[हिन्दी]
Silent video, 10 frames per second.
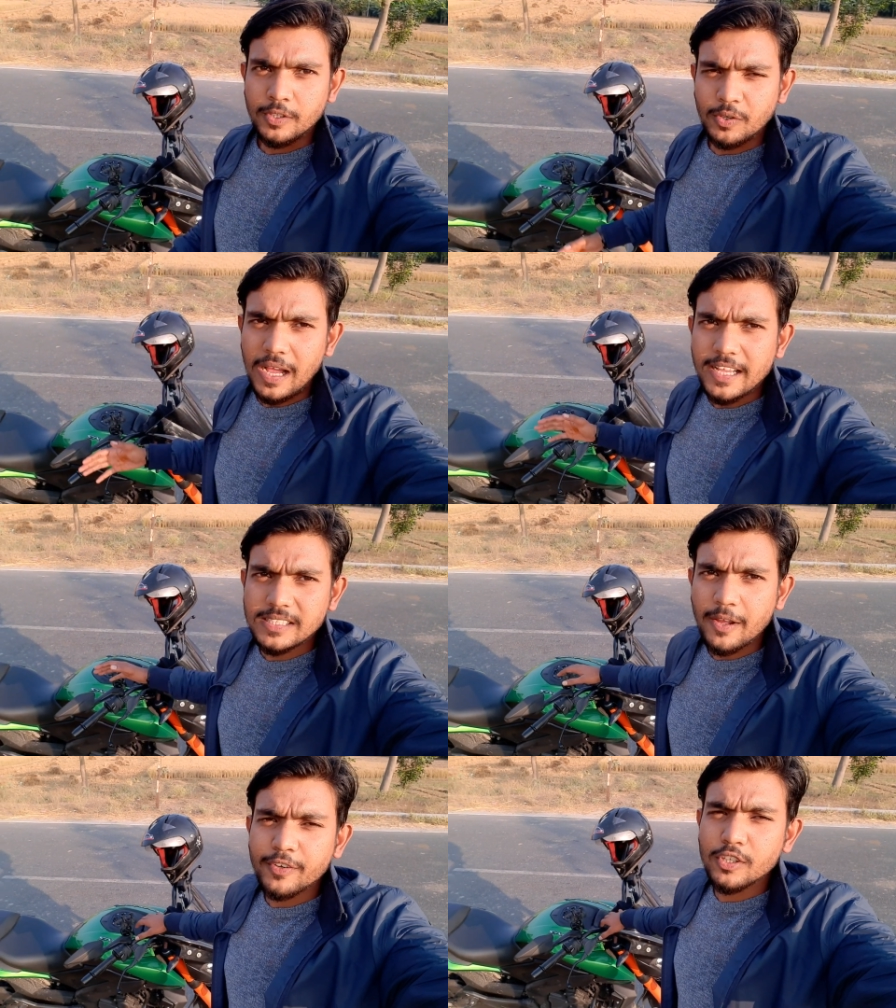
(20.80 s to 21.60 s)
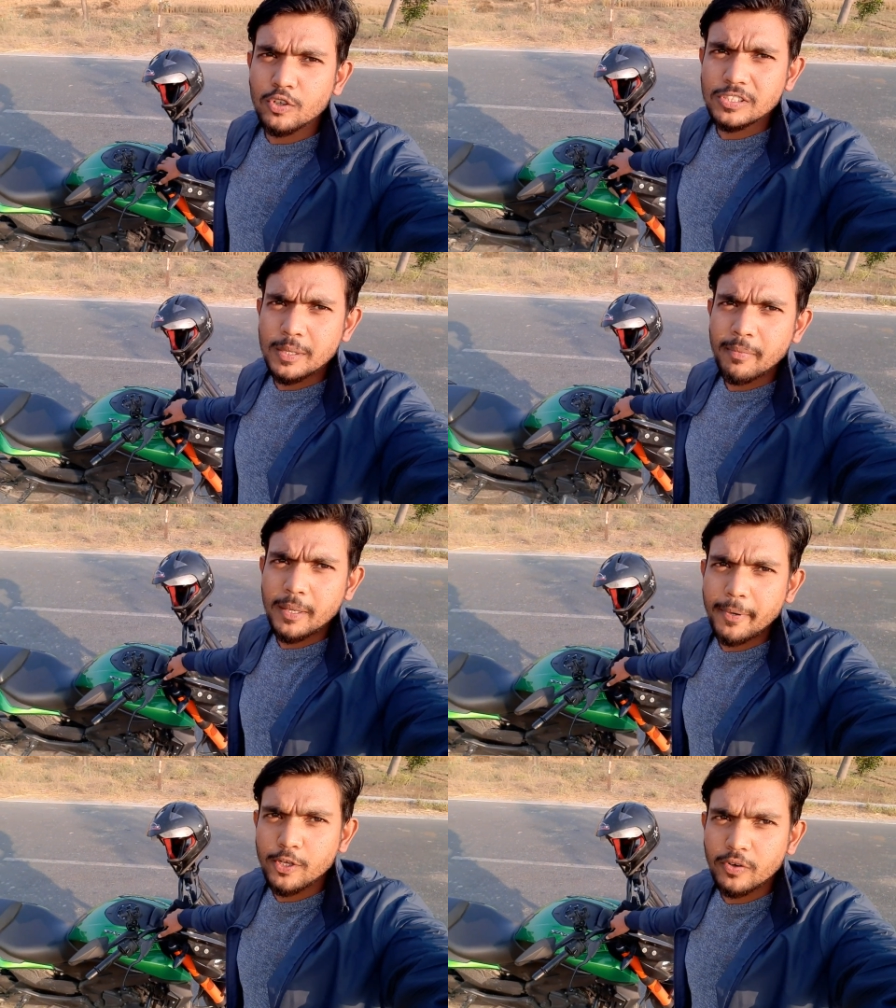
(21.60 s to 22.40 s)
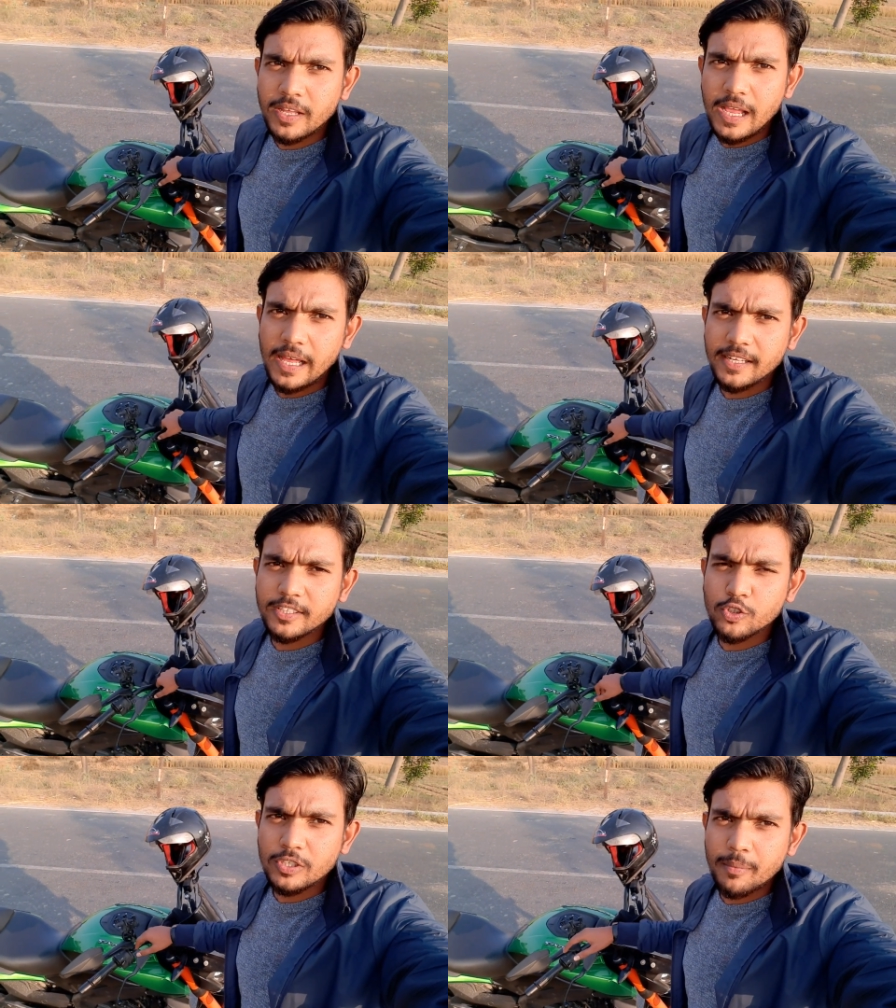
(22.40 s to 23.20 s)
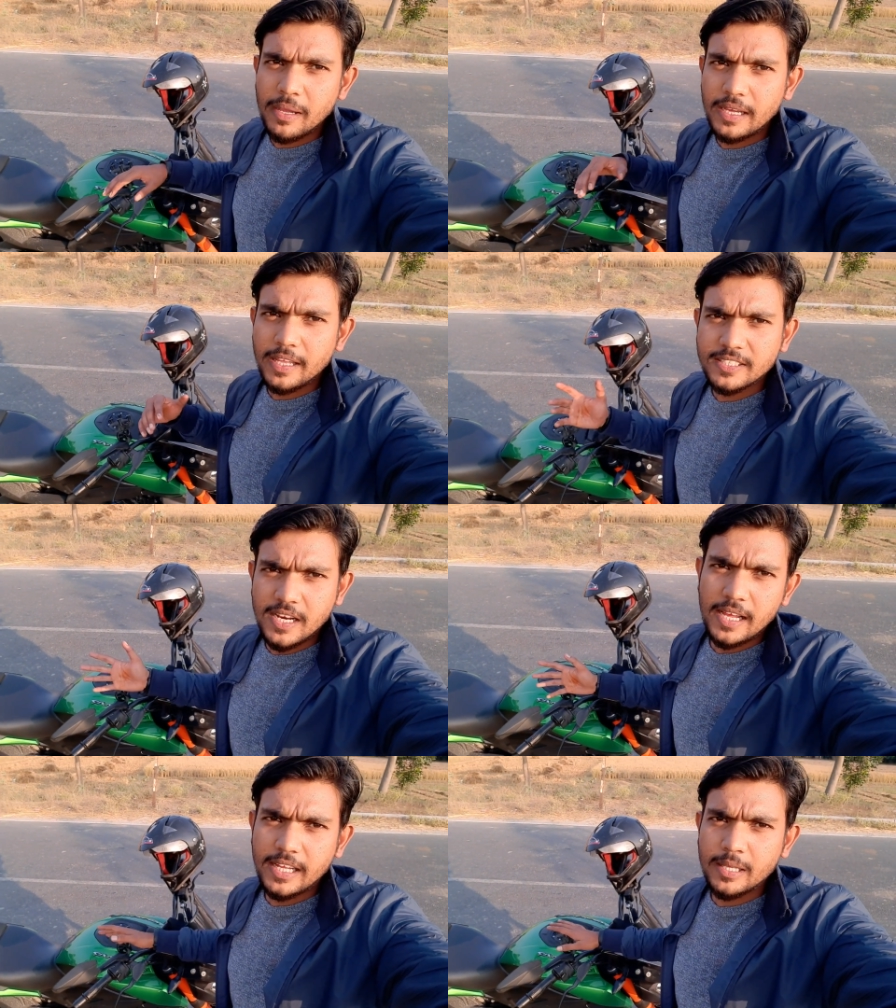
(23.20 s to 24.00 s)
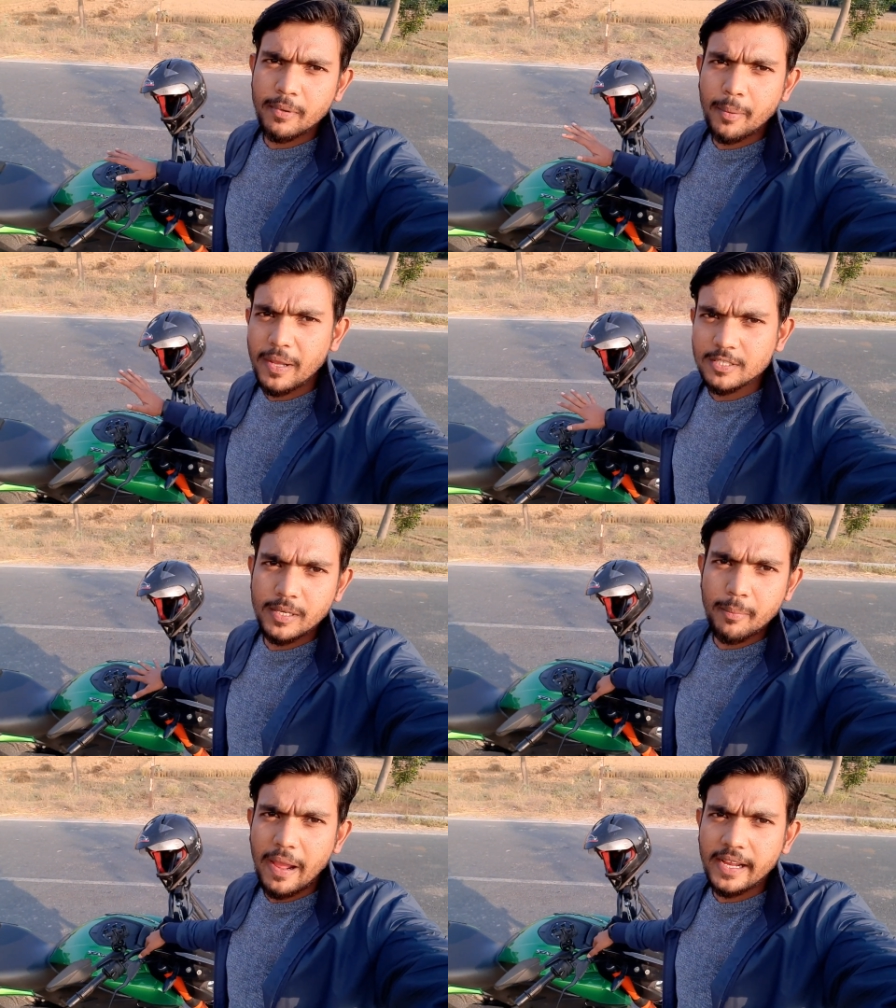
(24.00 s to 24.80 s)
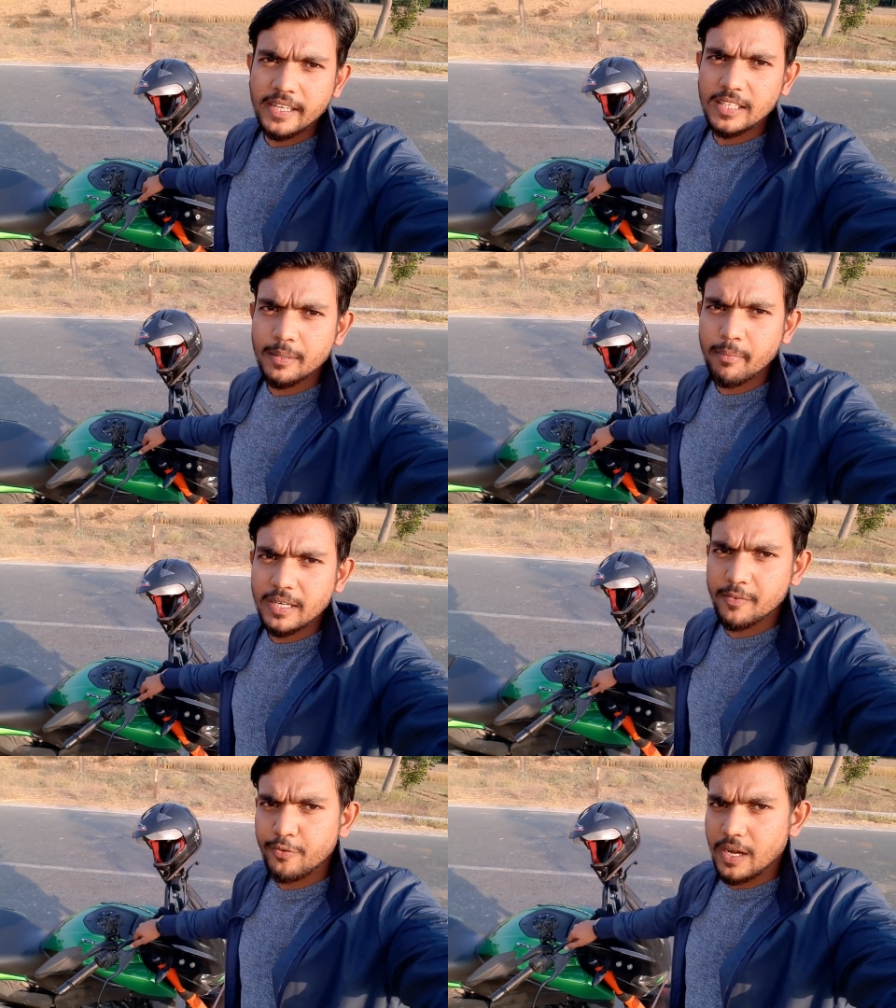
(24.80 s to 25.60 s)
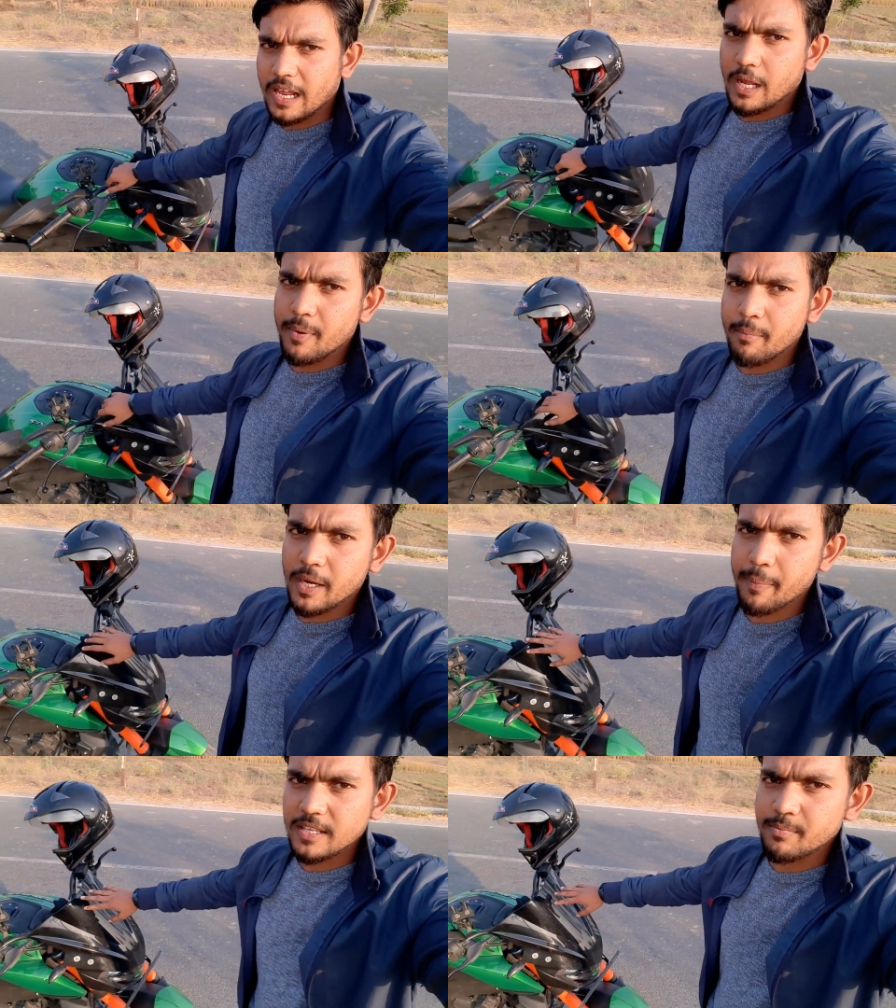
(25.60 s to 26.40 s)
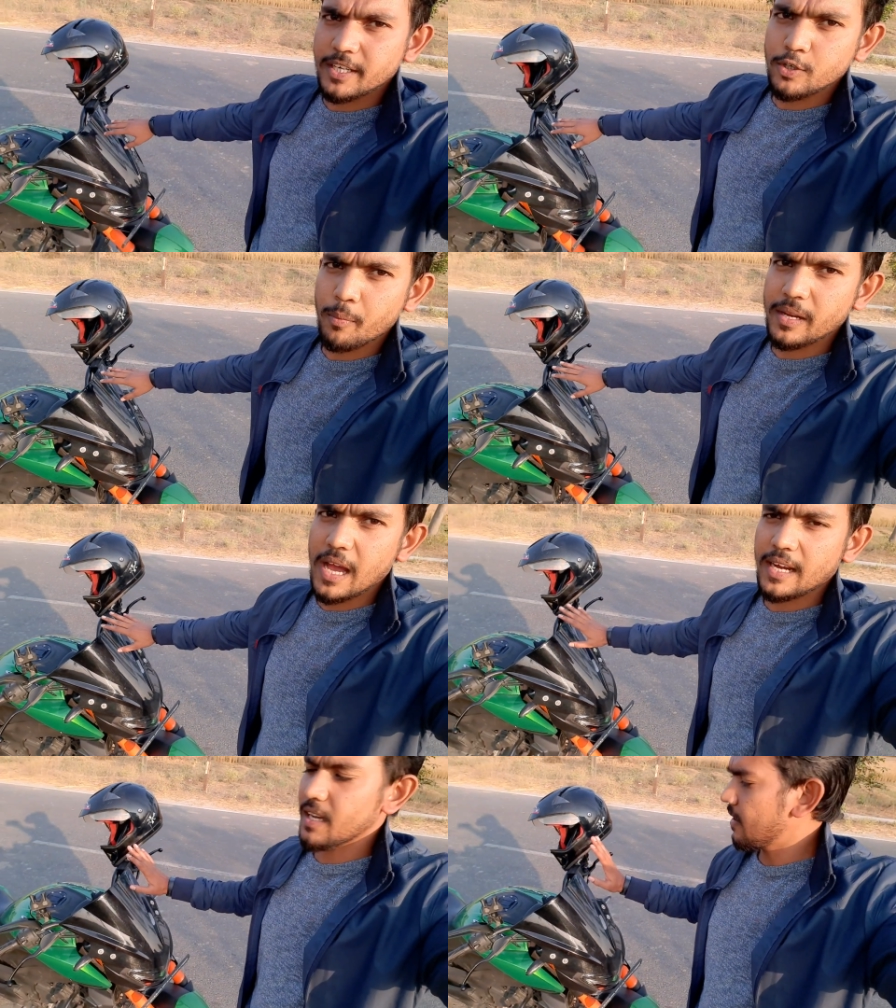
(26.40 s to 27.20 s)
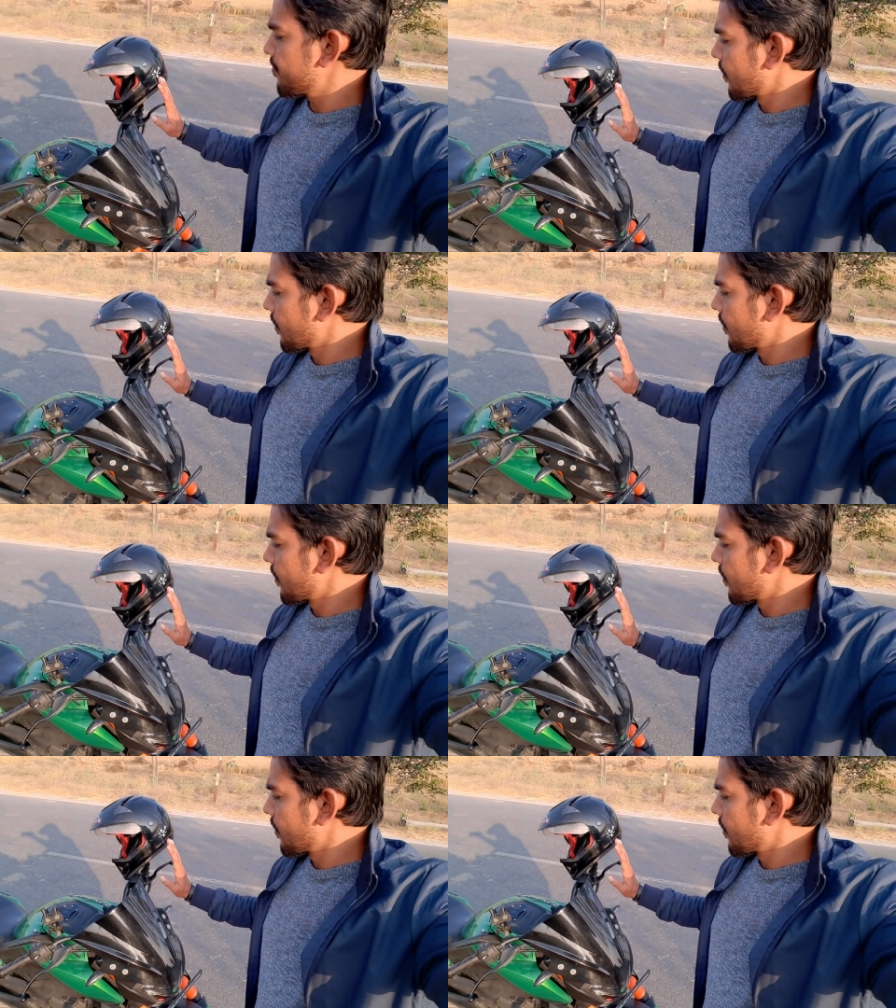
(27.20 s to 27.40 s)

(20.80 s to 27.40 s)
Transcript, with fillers: तो गाइज़ काफ़ी दिनों से मेरी वीडियो नहीं आ रही थी क्योंकि मैं कहीं चला गया था मेरे पास मेरी बाइक नहीं थी बट फ़िलहाल अभी मेरे पास मेरी डोमिनार है